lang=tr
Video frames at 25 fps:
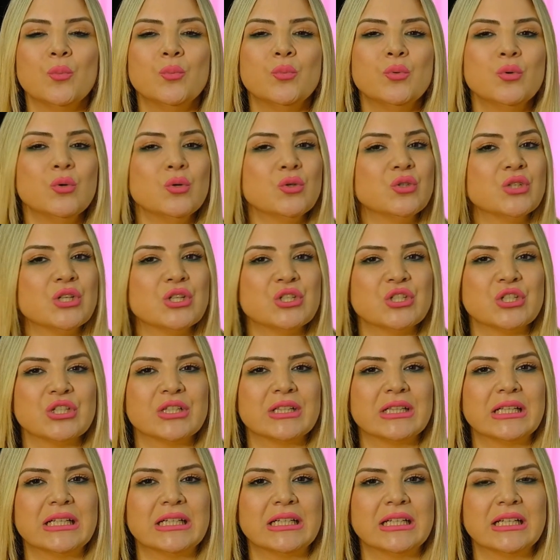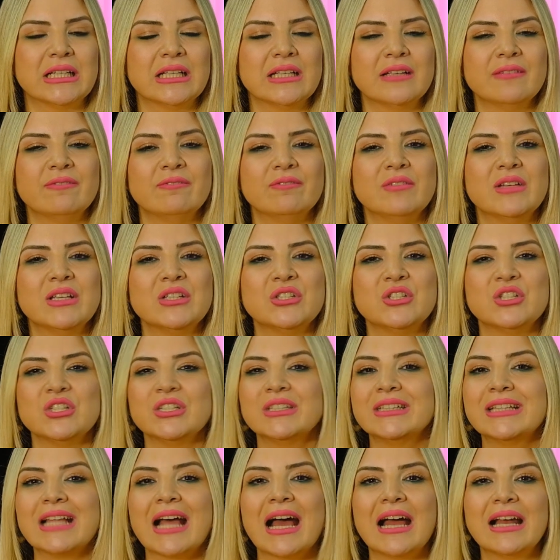büyü çeşitleri ve
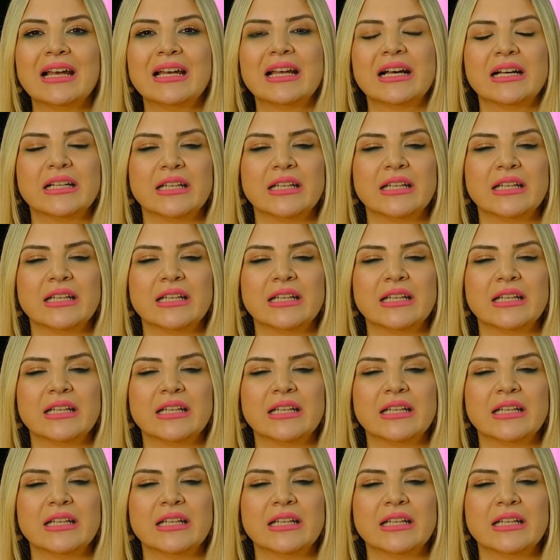cinlerle